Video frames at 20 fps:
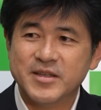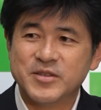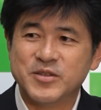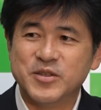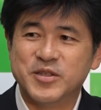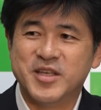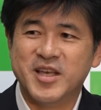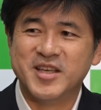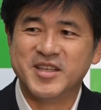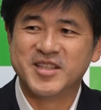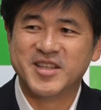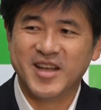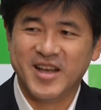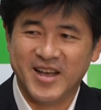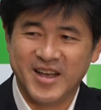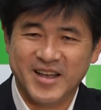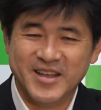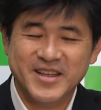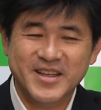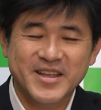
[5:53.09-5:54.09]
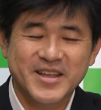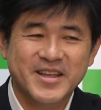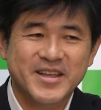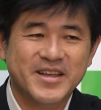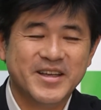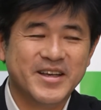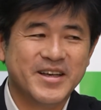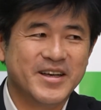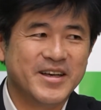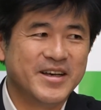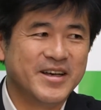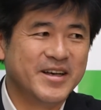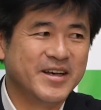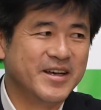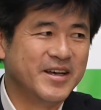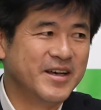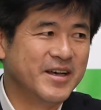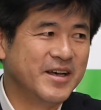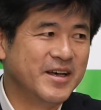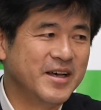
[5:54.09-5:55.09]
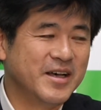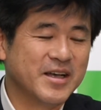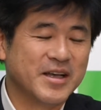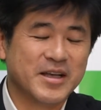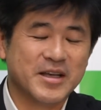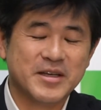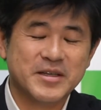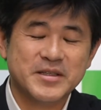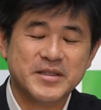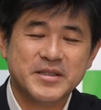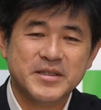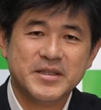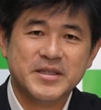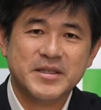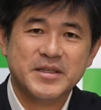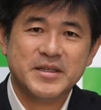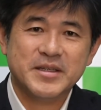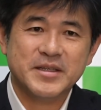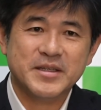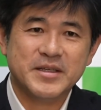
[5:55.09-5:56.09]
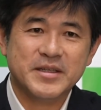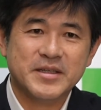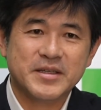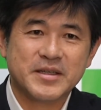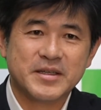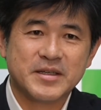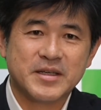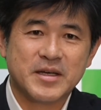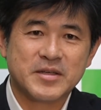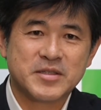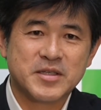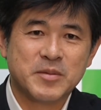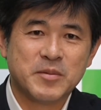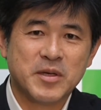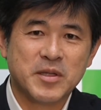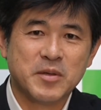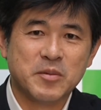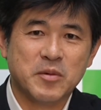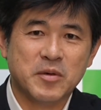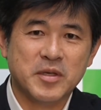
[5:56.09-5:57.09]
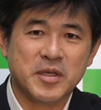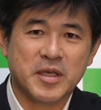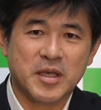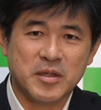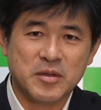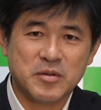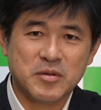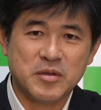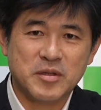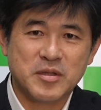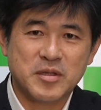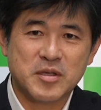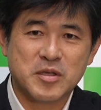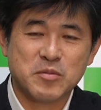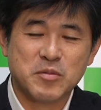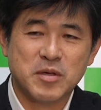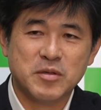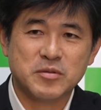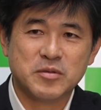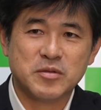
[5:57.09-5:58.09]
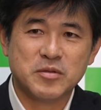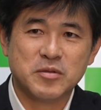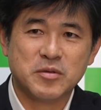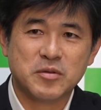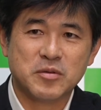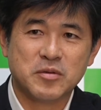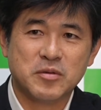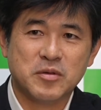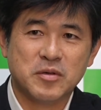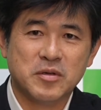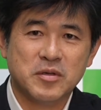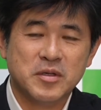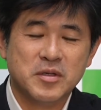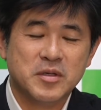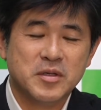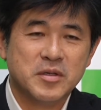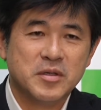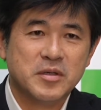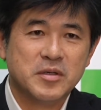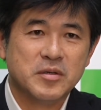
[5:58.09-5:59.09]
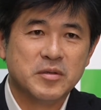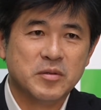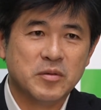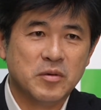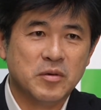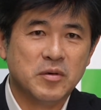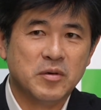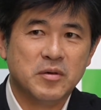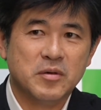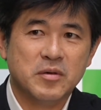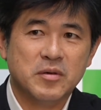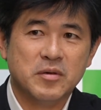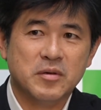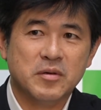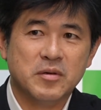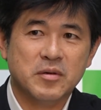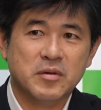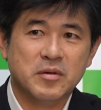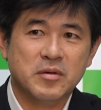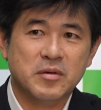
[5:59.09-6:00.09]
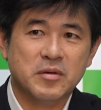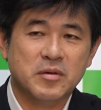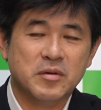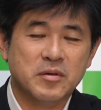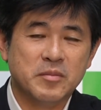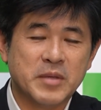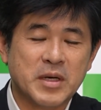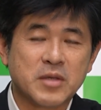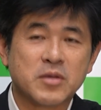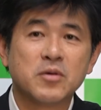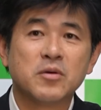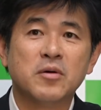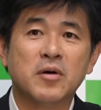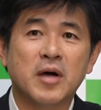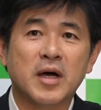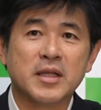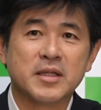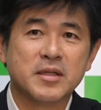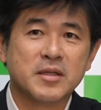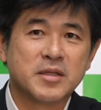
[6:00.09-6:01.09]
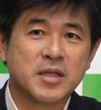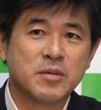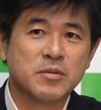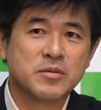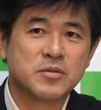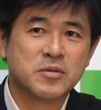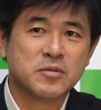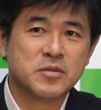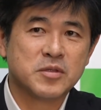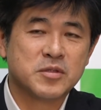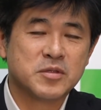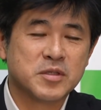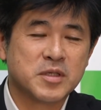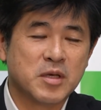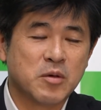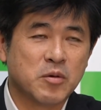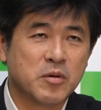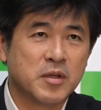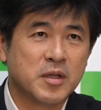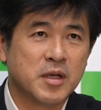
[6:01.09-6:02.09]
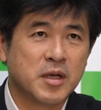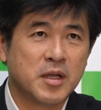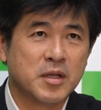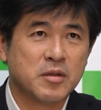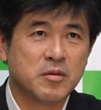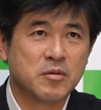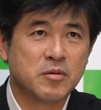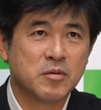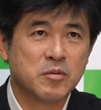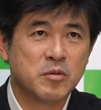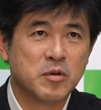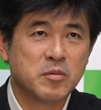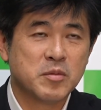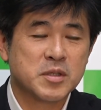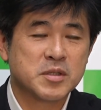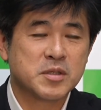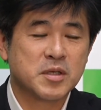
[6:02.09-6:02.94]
推薦したあ学者までも違憲と言ってしまうということの、おまあ今日は多分その質疑は行われていると思います